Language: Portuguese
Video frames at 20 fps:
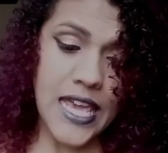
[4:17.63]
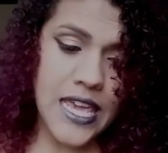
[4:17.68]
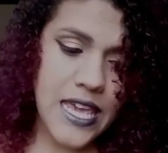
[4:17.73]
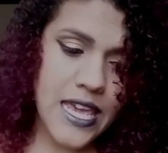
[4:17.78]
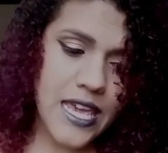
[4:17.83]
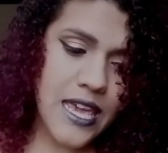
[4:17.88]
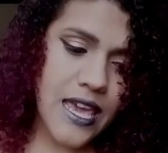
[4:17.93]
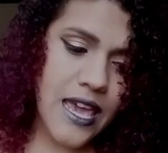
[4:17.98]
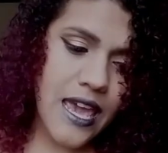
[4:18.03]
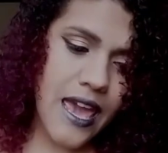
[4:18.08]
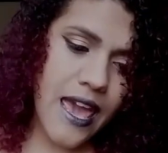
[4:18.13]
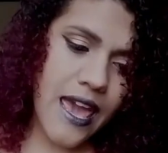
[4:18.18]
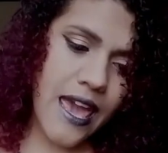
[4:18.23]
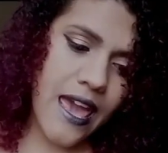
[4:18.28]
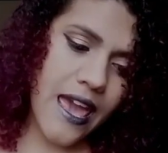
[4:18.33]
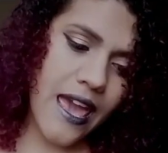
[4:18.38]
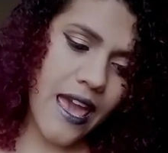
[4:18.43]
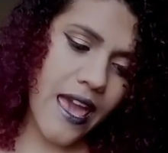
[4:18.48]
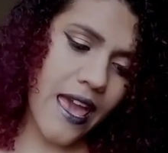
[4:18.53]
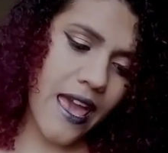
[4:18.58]
E
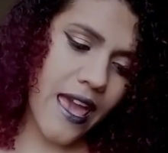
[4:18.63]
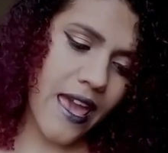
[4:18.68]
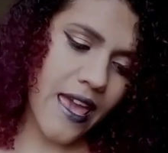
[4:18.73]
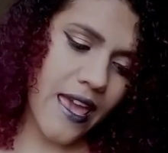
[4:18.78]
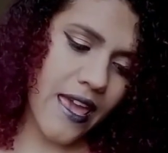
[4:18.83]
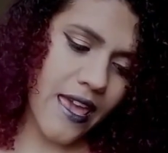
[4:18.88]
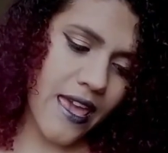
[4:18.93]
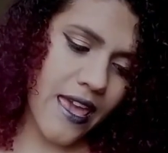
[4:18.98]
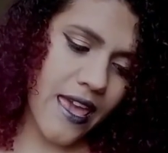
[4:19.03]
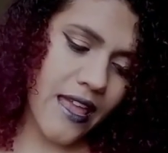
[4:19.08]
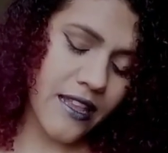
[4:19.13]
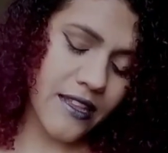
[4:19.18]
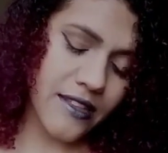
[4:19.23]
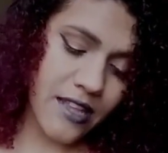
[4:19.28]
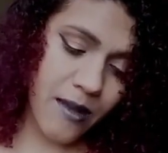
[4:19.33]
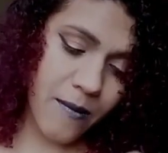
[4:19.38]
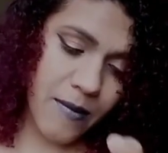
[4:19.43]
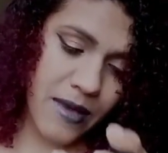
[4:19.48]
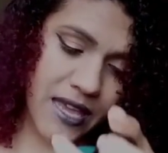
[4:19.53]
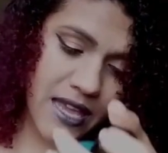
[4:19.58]
é, ele
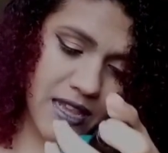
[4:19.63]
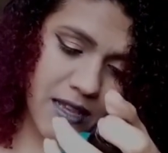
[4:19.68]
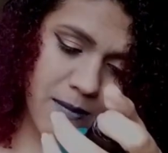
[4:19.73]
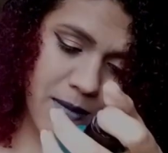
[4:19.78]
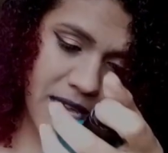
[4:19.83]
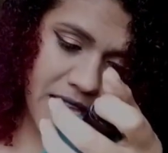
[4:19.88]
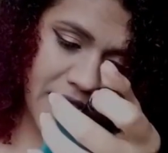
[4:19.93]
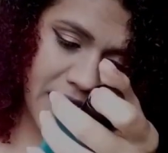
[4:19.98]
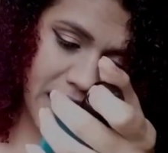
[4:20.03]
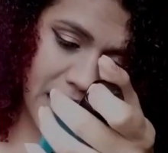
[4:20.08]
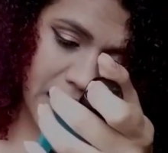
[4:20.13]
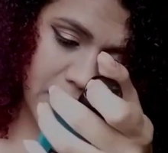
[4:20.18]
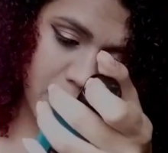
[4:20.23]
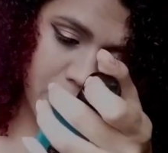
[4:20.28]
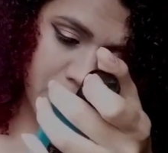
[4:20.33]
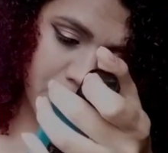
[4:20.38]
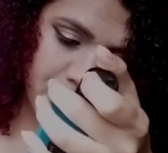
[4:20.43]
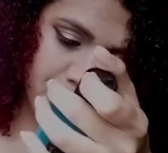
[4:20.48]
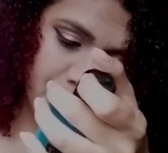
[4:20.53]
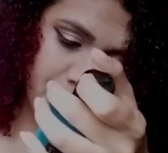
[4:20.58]
também é
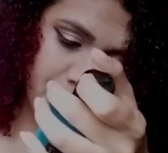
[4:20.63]
liberado.